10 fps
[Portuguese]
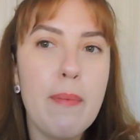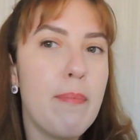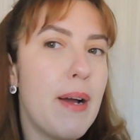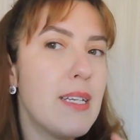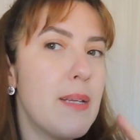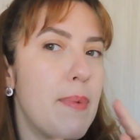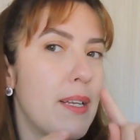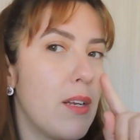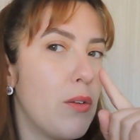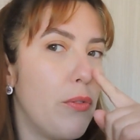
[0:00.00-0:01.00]
mas
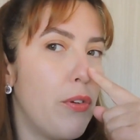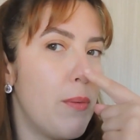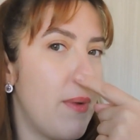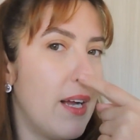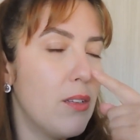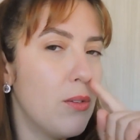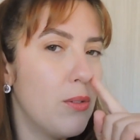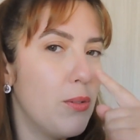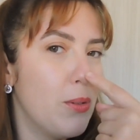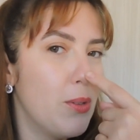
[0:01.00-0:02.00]
dependendo do formato
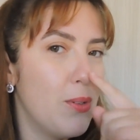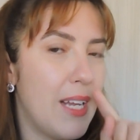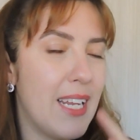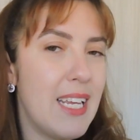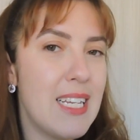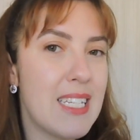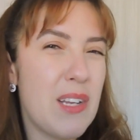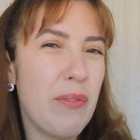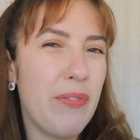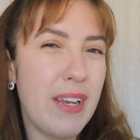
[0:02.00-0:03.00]
do, do nariz,
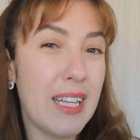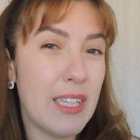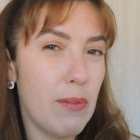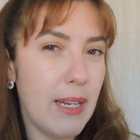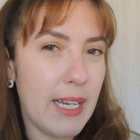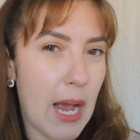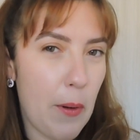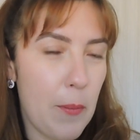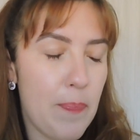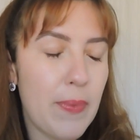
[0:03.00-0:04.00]
não fica tão
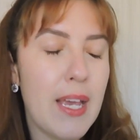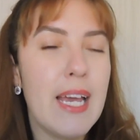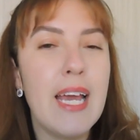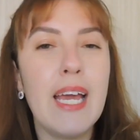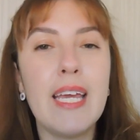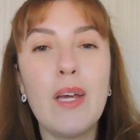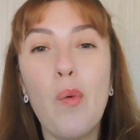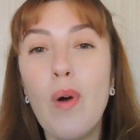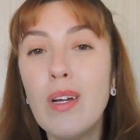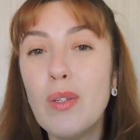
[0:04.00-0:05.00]
legal. E
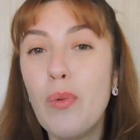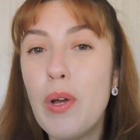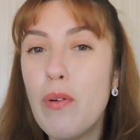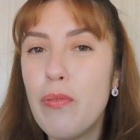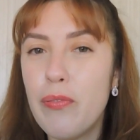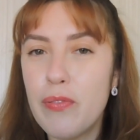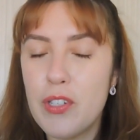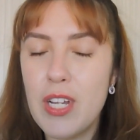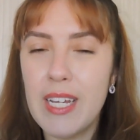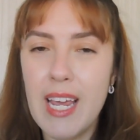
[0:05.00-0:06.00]
quando eu
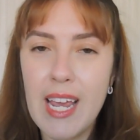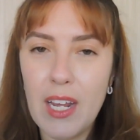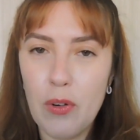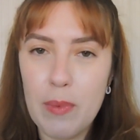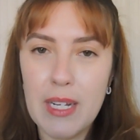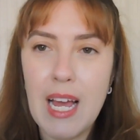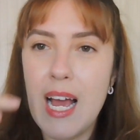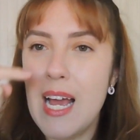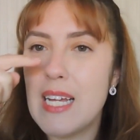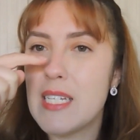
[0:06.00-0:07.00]
cheguei a
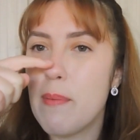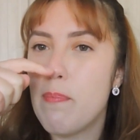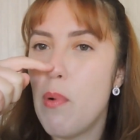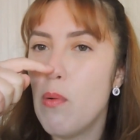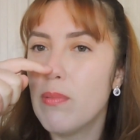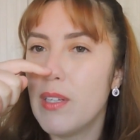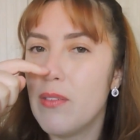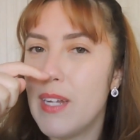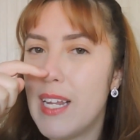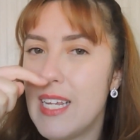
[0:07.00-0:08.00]
iluminar essa ponta
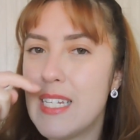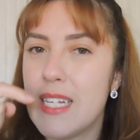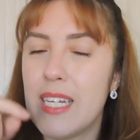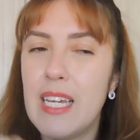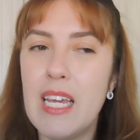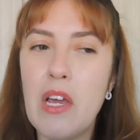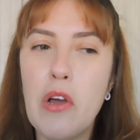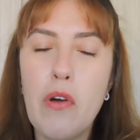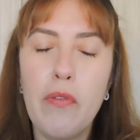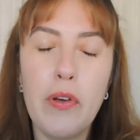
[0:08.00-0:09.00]
do nariz aqui,
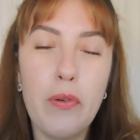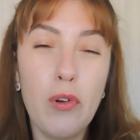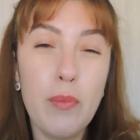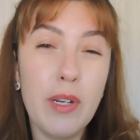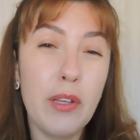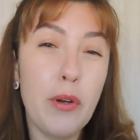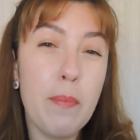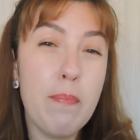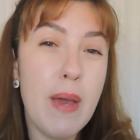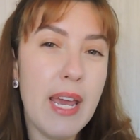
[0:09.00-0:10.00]
foi um iluminador
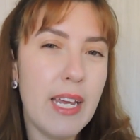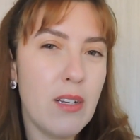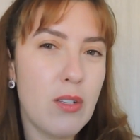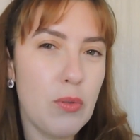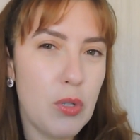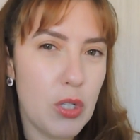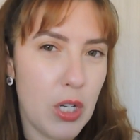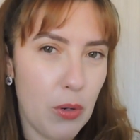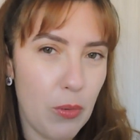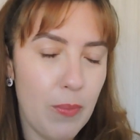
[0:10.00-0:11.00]
bem
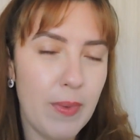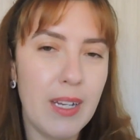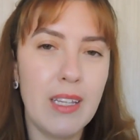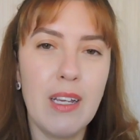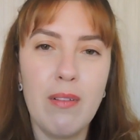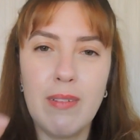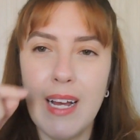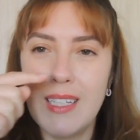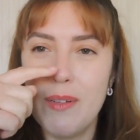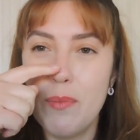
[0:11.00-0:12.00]
sutil, então
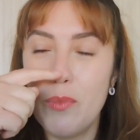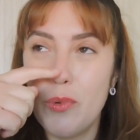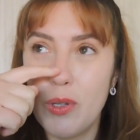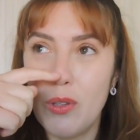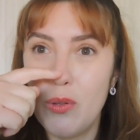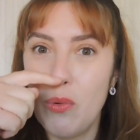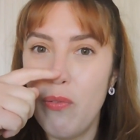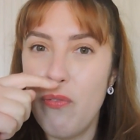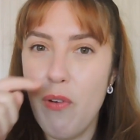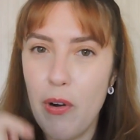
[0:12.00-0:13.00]
nada muito
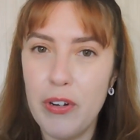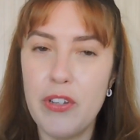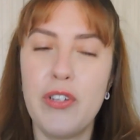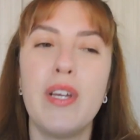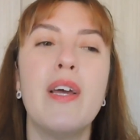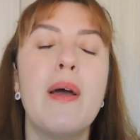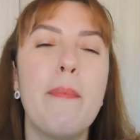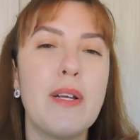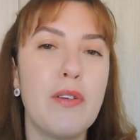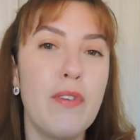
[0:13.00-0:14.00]
forte.
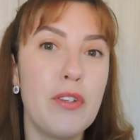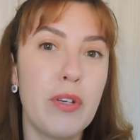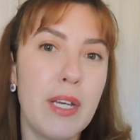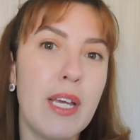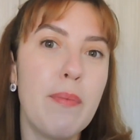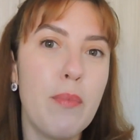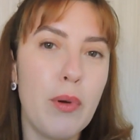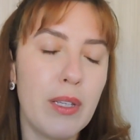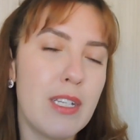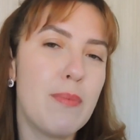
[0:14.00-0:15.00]
Mas eu vejo que
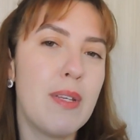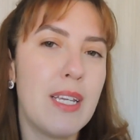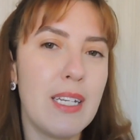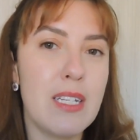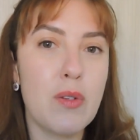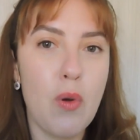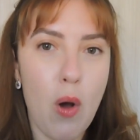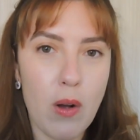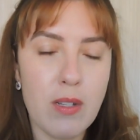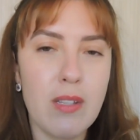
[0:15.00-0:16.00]
muitas meninas
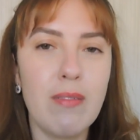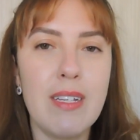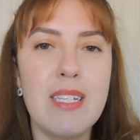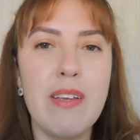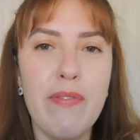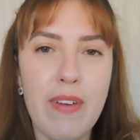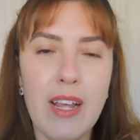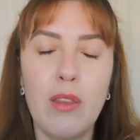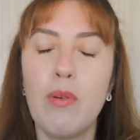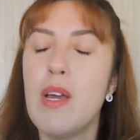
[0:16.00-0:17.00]
gostam desse
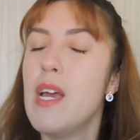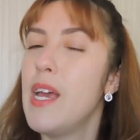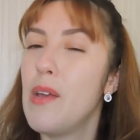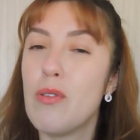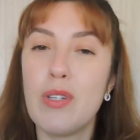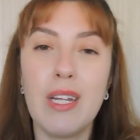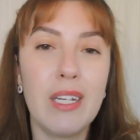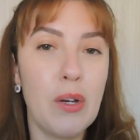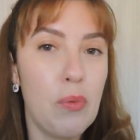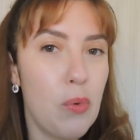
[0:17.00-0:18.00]
efeito e eu já
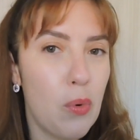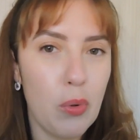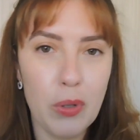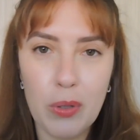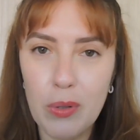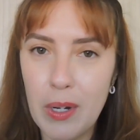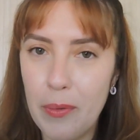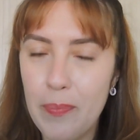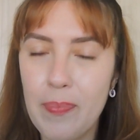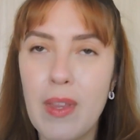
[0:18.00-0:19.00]
não curto
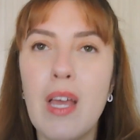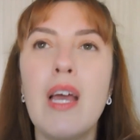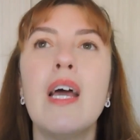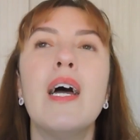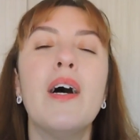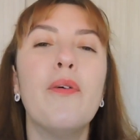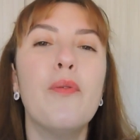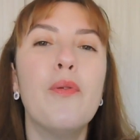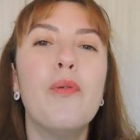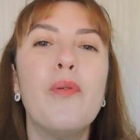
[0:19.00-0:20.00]
não.
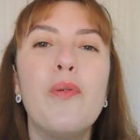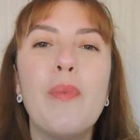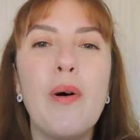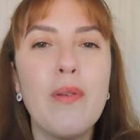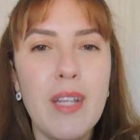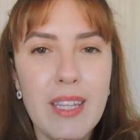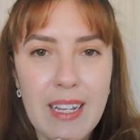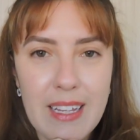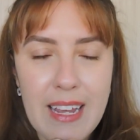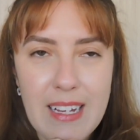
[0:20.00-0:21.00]
Uma outra
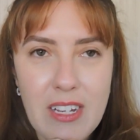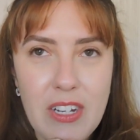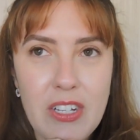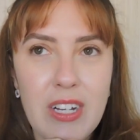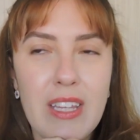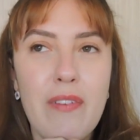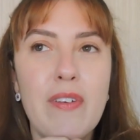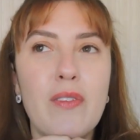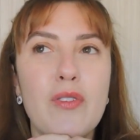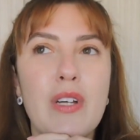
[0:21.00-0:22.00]
tendência, gente, que tá
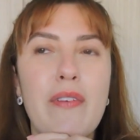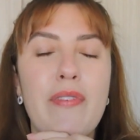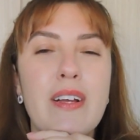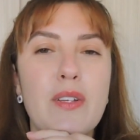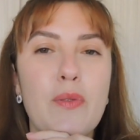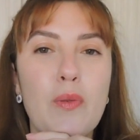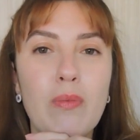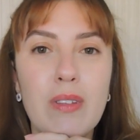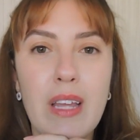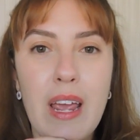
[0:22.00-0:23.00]
vindo já faz
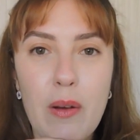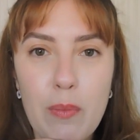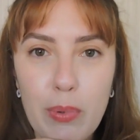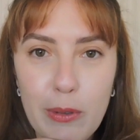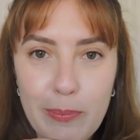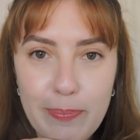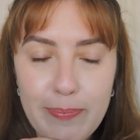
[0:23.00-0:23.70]
algum tempo